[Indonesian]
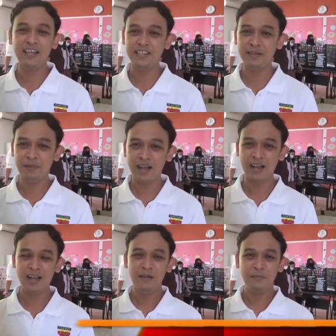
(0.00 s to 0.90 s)
SMA
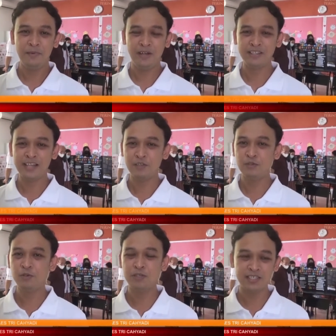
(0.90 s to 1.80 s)

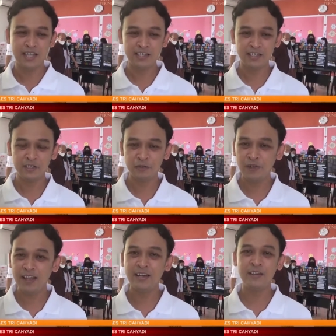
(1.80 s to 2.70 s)
bertajuk Science
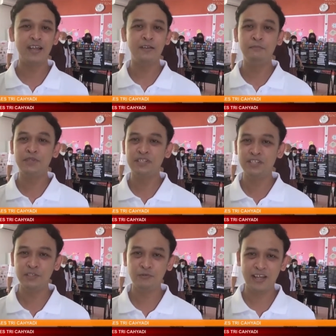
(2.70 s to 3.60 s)
Fair dan
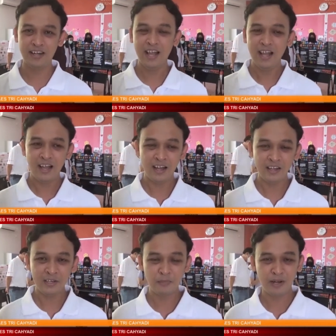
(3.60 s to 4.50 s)
Business Fair.
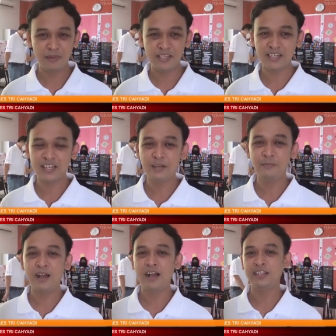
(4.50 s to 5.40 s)
Uh, di primary sendiri
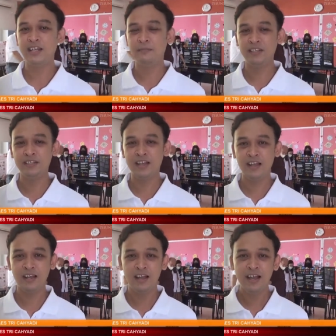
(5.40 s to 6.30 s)
mengangkat tema tentang
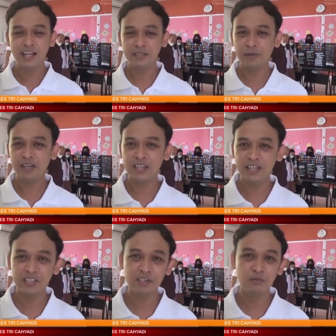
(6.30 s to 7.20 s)

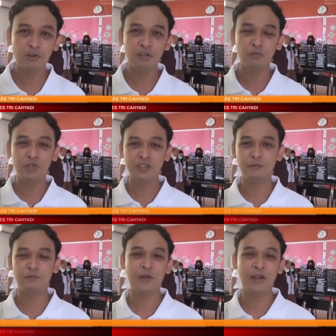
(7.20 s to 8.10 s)
experience the world with
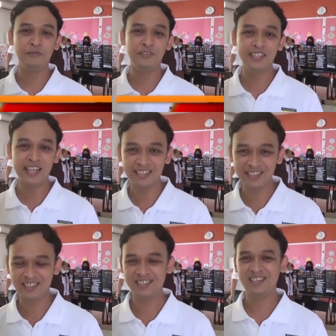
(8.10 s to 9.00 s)
five sense.